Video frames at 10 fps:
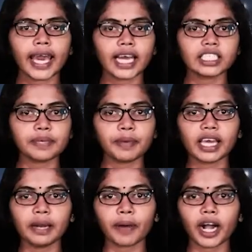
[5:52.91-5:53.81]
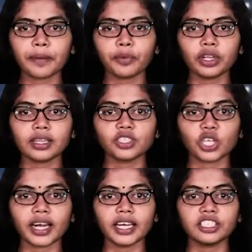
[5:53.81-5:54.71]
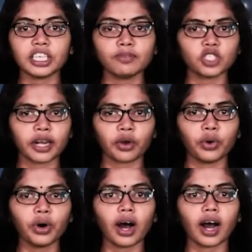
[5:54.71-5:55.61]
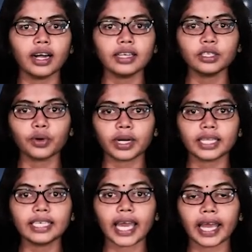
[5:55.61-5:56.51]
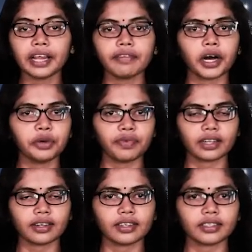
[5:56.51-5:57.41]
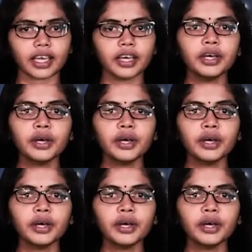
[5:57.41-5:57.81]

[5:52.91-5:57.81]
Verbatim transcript: கேஜிபியில் பணிபுரிந்த ஜெனடி டிம்சென்கோ எடுத்துக்கொண்டது எரிவாயு வர்த்தகத்தை